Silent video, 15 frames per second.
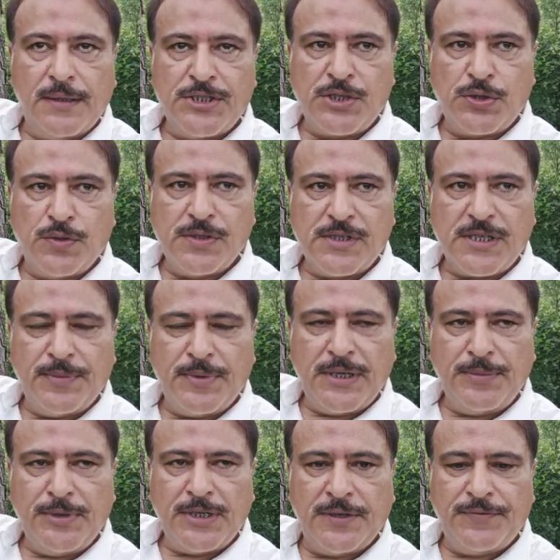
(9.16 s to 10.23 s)
स्टोन्स के
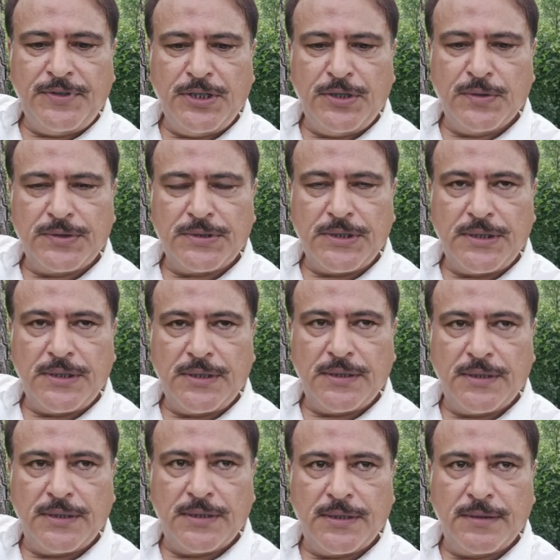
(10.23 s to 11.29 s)
बारे में काफ़ी दिनों से
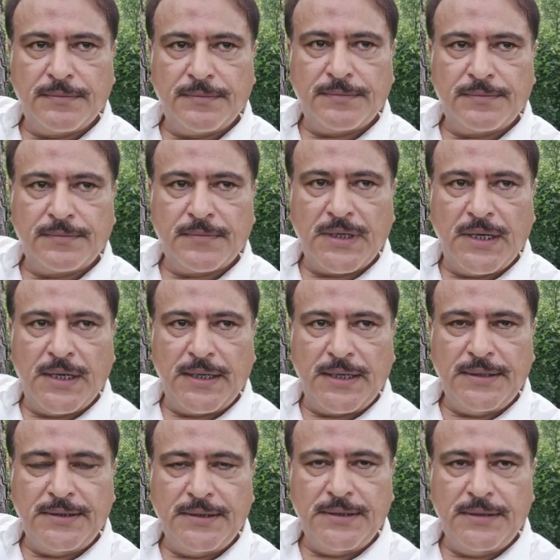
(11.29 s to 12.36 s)
आ,
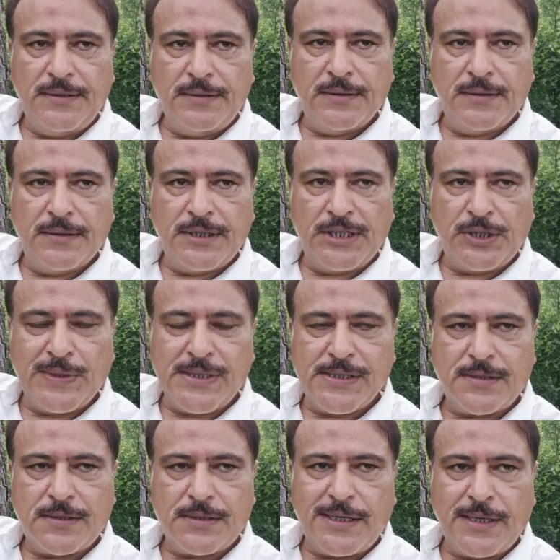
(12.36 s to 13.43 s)
रही थी
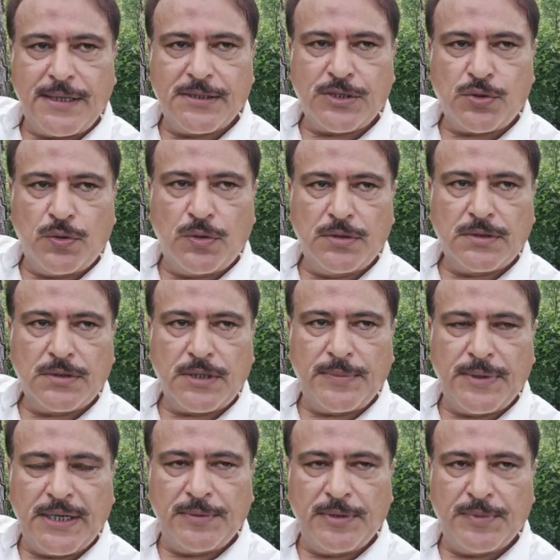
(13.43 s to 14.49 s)
रिक्वेस्ट के स्टोन्स के
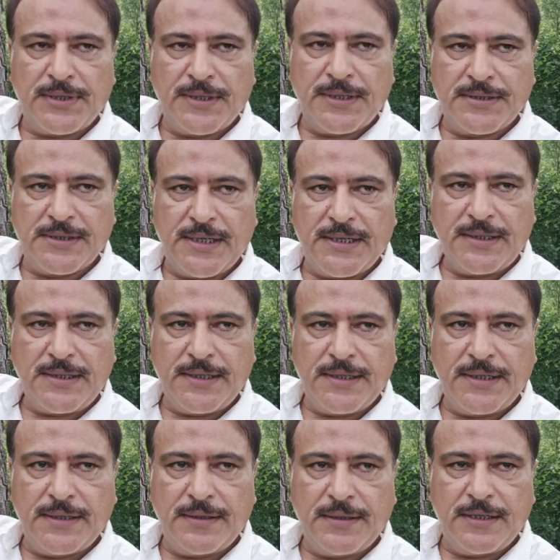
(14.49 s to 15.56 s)
बारे में बताया जाए कि
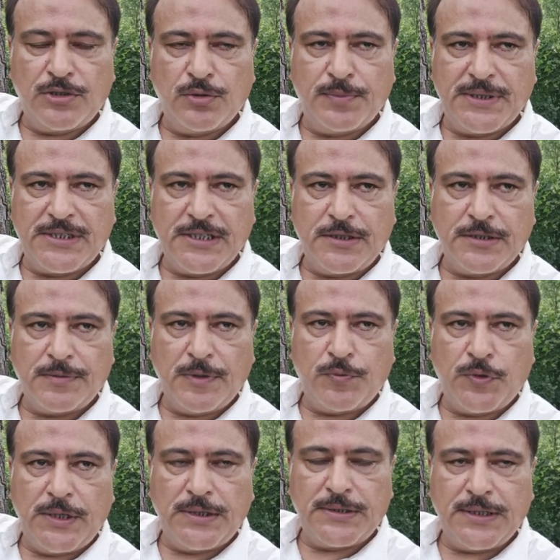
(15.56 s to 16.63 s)
एक तो बेसिक इसमें
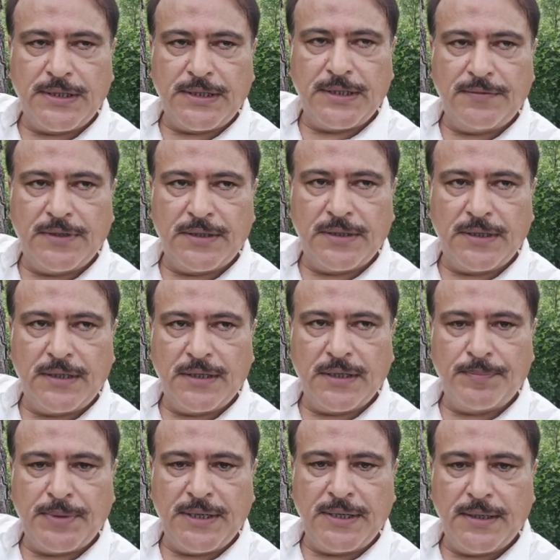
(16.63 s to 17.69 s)
पॉइंट है कि वेदर इनका
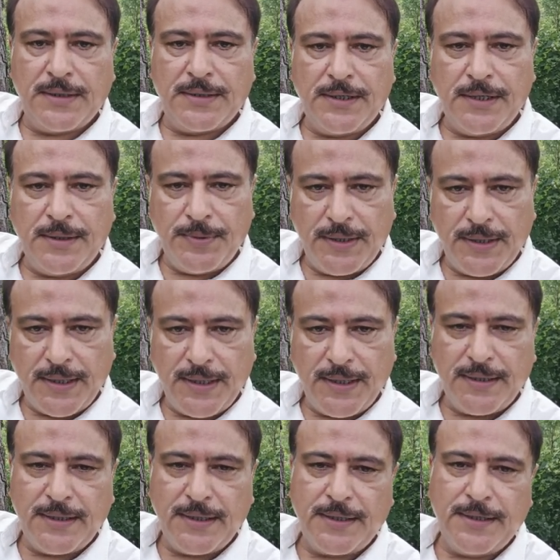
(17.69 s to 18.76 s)
पहनना ठीक भी है
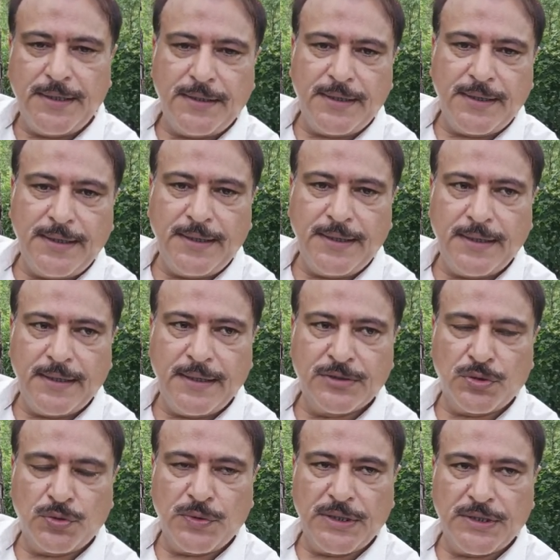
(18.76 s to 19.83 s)
या ठीक नहीं है
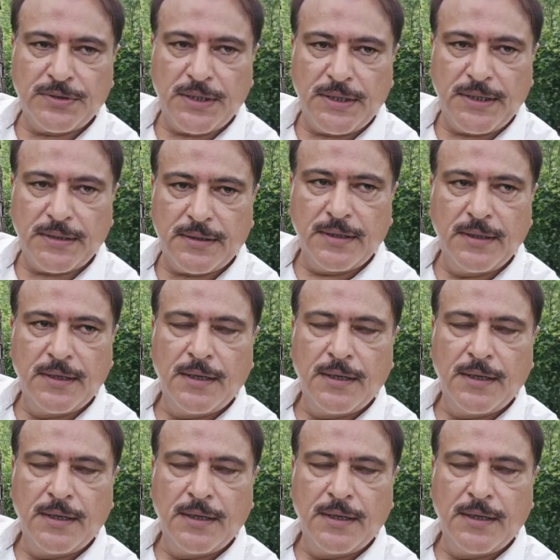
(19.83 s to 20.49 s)
अजरू शरीत